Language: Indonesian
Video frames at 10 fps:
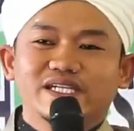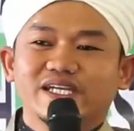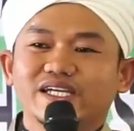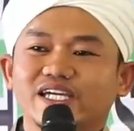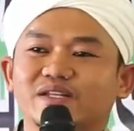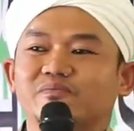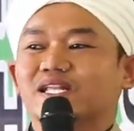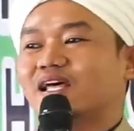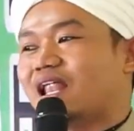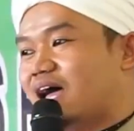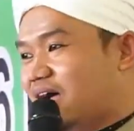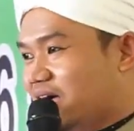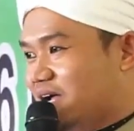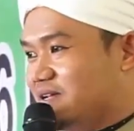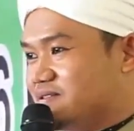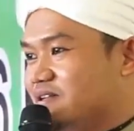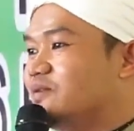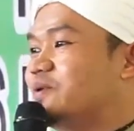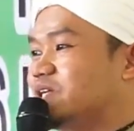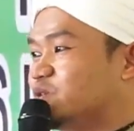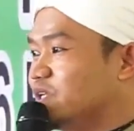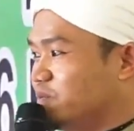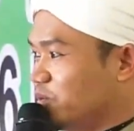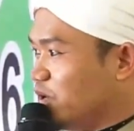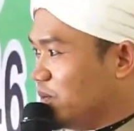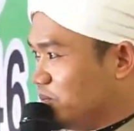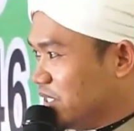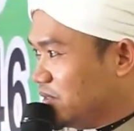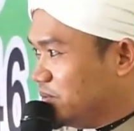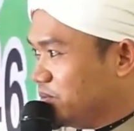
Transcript: ingin menelaah siapa itu Nabi Muhammad